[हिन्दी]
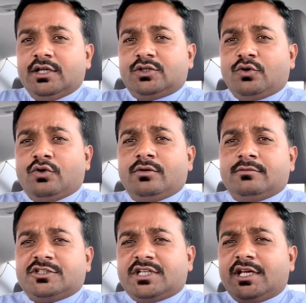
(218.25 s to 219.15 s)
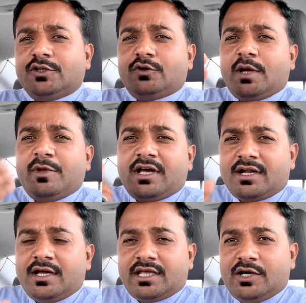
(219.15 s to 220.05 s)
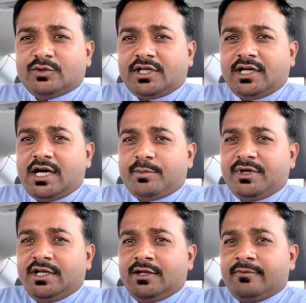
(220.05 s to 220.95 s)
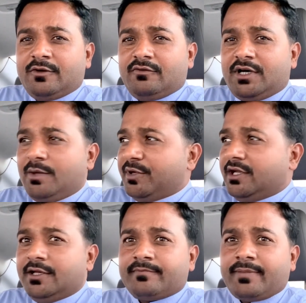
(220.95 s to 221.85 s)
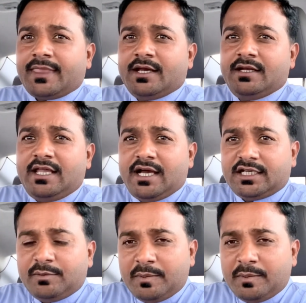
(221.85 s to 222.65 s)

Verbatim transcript: तो चाय की दुकान में करना क्या होता है आपने वहाँ पे अग्रीमेंट